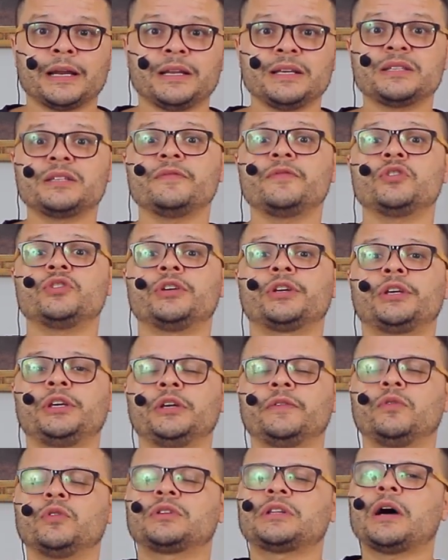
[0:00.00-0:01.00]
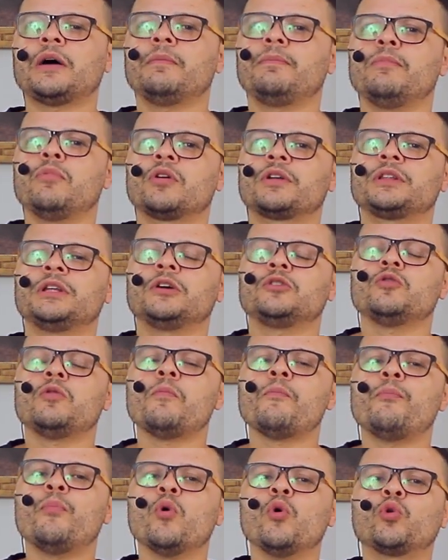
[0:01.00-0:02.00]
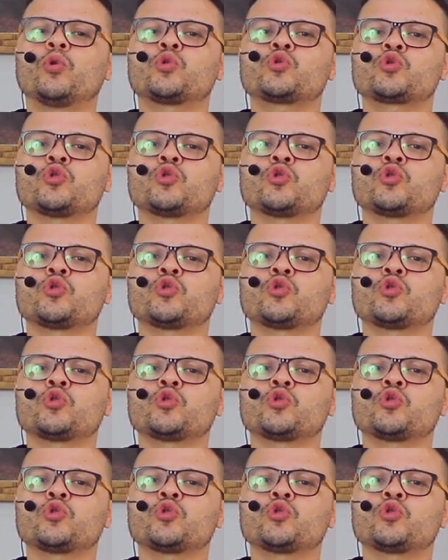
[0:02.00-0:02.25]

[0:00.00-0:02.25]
nesse vídeo aqui eu vou estar tá abordando um pouco